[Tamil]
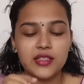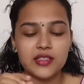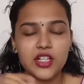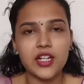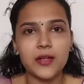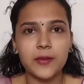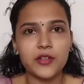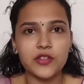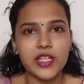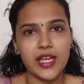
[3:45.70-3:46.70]
சக்கரை பாகு
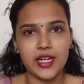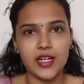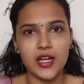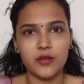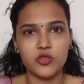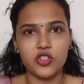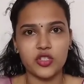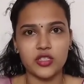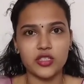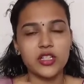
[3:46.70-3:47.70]
வந்து இறங்க
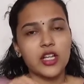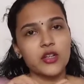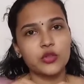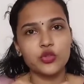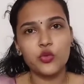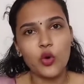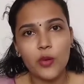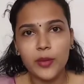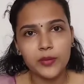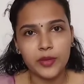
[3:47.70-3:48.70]
ஆரம்பிச்சிருந்தது அதை வந்து
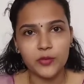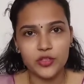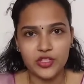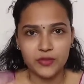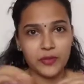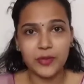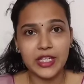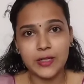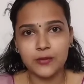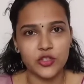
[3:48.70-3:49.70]
ஓப்பன் பண்ண முடிஞ்சது இப்படி
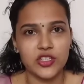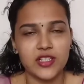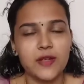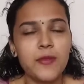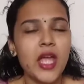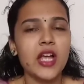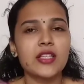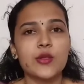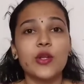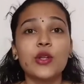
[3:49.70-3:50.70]
பிக்க முடிஞ்சது
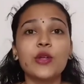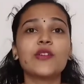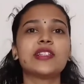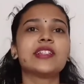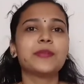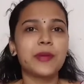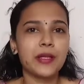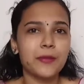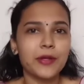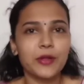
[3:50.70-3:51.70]
ஸோ இன்னும் வந்து அது
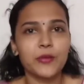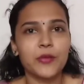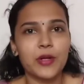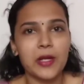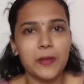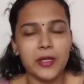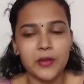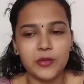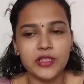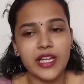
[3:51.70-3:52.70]
பதப்படணும் போல்
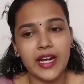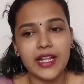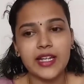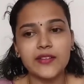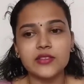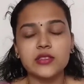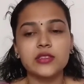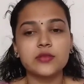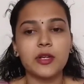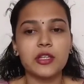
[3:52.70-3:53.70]
அப்படிங்கும்போது இடையிலே வந்து
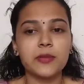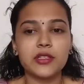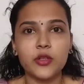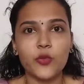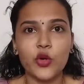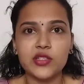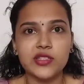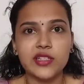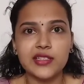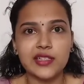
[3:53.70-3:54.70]
பதப்படுத்துகிற
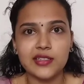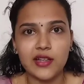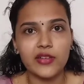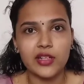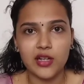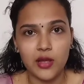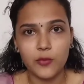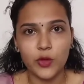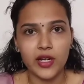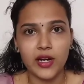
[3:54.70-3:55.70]
ப்ராசஸில் சில தவறுகள்லாம்
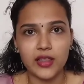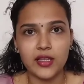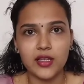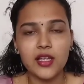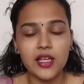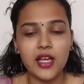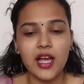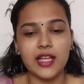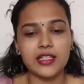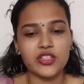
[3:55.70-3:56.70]
கூட நடந்தது
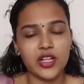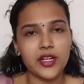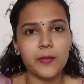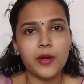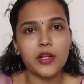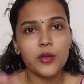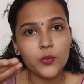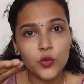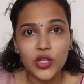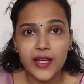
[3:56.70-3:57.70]
அந்த சக்கரை பாகுல
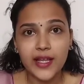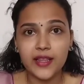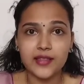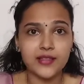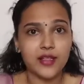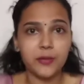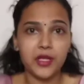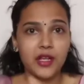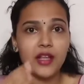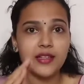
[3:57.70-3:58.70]
முழுகி இருந்துச்சு
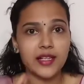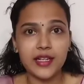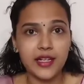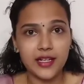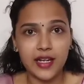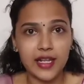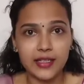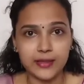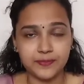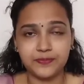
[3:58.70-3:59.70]
அப்படின்னா அந்த நெல்லிக்காய் நல்லாயிருக்கு